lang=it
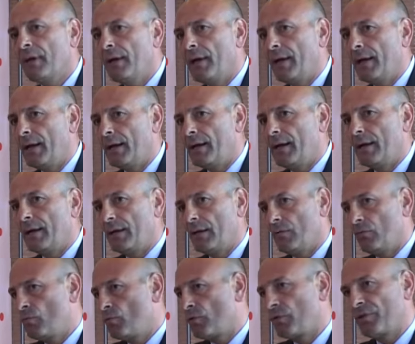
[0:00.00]
è
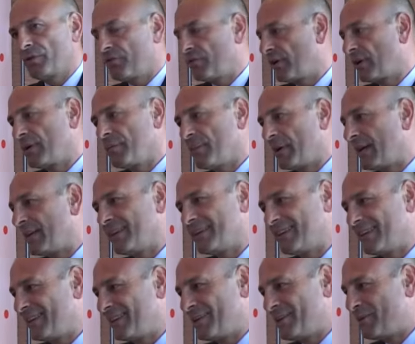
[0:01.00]
uno dei
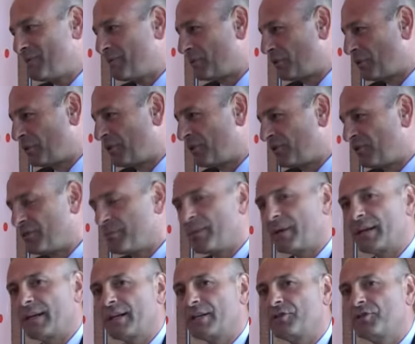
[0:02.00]
segmenti in
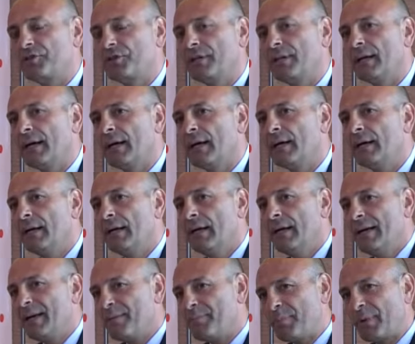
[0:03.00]
fortissima crescita,
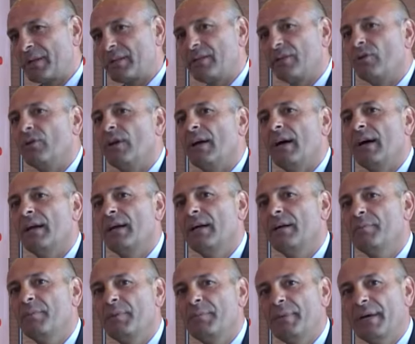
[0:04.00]
in
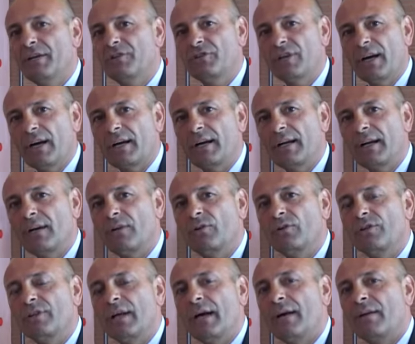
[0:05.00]
particolare mi piace anche
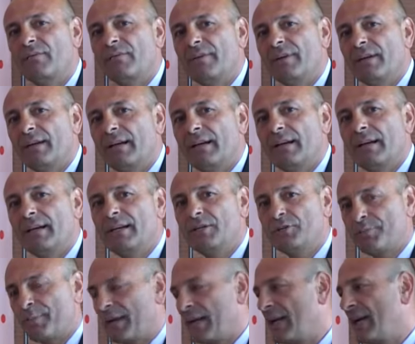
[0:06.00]
raccontarvi
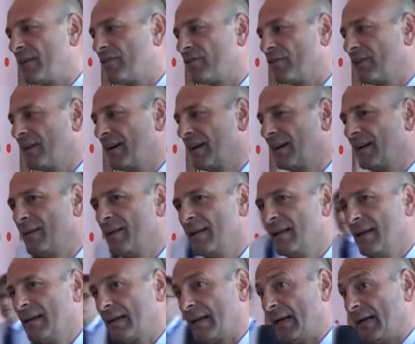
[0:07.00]
l'esperienza
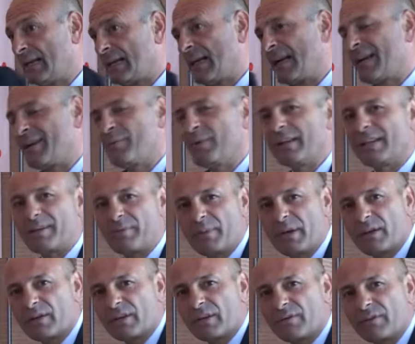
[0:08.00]
che internamente
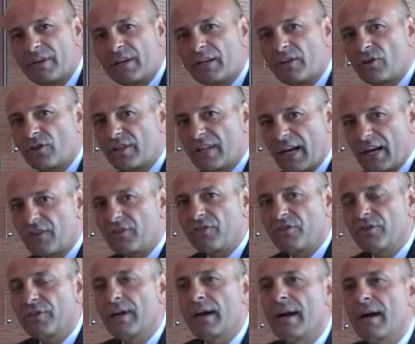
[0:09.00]
abbiamo definito
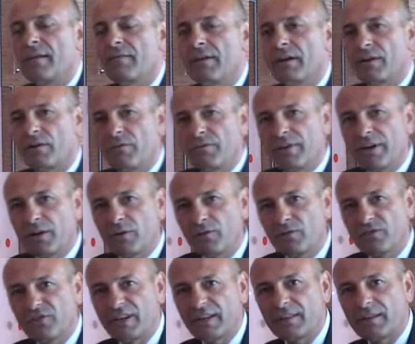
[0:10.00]
taxi driver, ovvero un
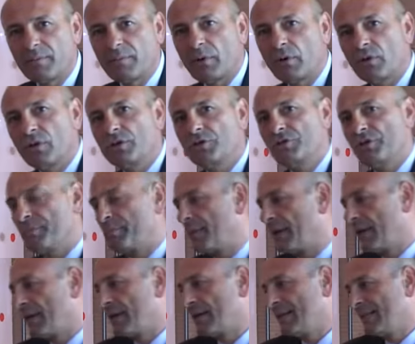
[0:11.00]
7 pollici
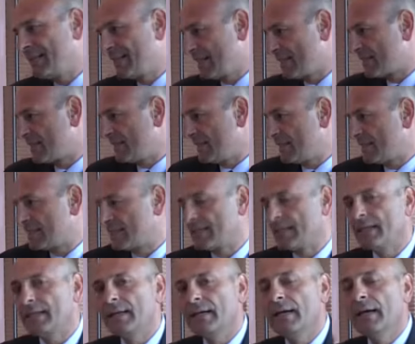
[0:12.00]
per i
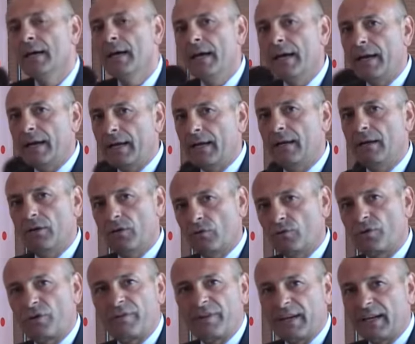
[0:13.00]
tassisti e lo
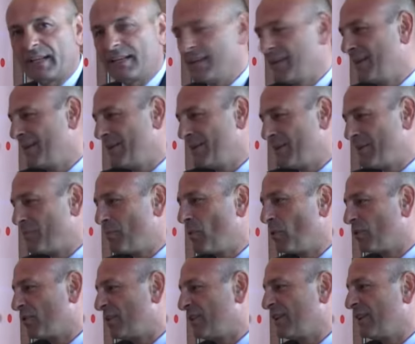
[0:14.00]
troverete in
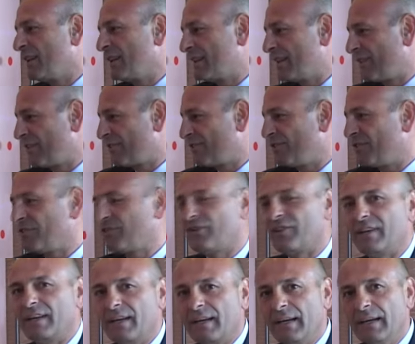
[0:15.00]
molti dei
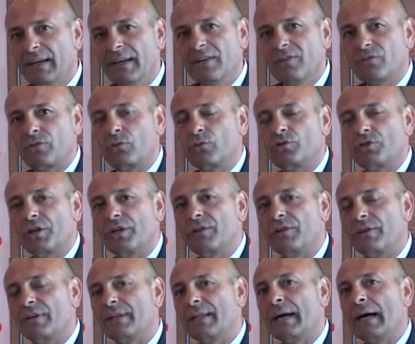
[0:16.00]
tassisti sul
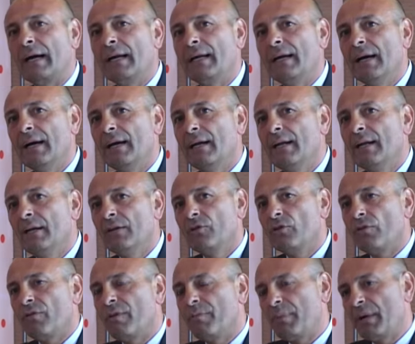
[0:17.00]
centro Italia,
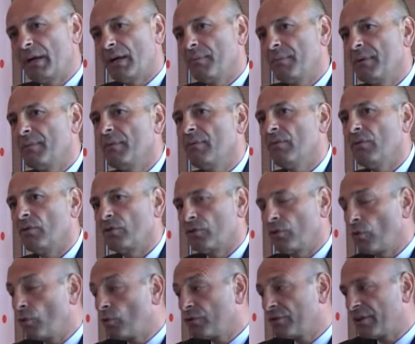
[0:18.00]
dove per la prima
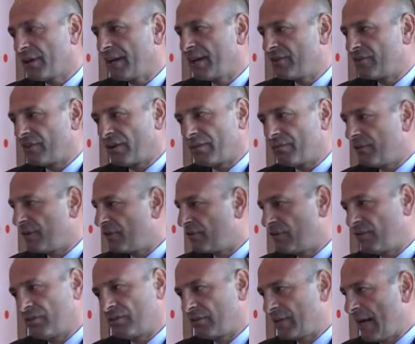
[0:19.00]
volta, oltre ai
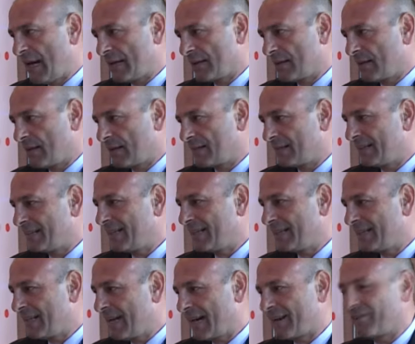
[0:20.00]
servizi standard
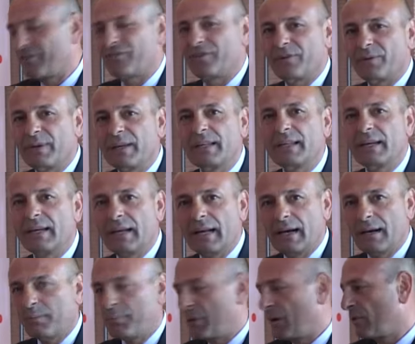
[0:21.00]
dei taxi, quindi
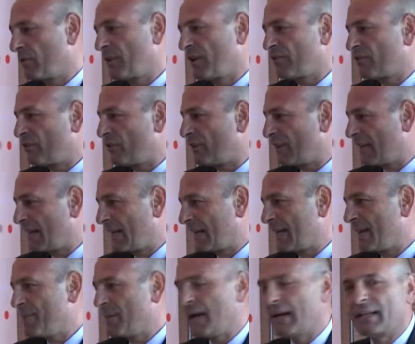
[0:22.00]
la prenotazione della
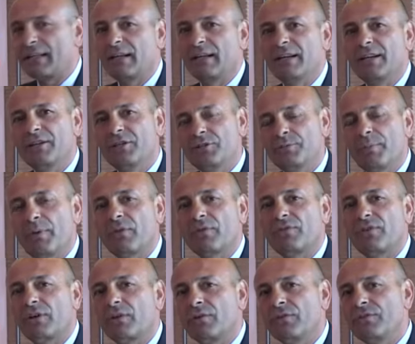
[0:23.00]
chiamata, le
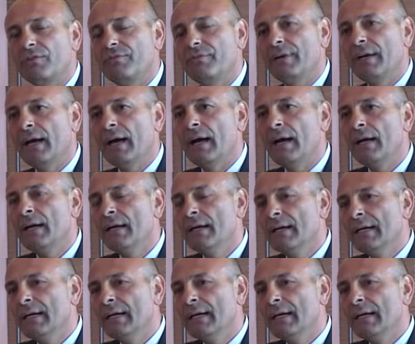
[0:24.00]
risposte e così via,